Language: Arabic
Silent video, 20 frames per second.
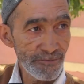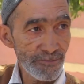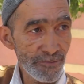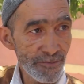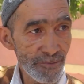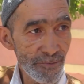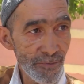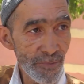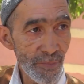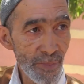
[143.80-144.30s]

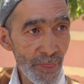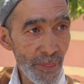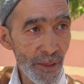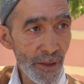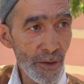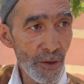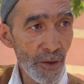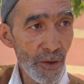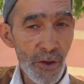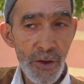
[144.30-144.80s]
شنو هو
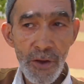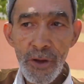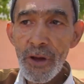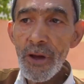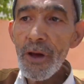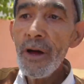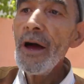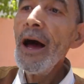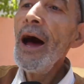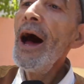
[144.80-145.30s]
الدور ديال
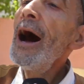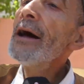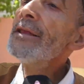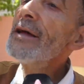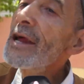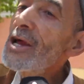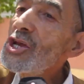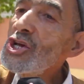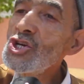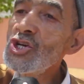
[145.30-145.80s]
هذا
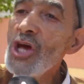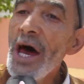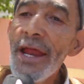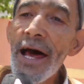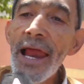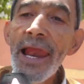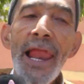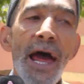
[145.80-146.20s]
هذا رشان على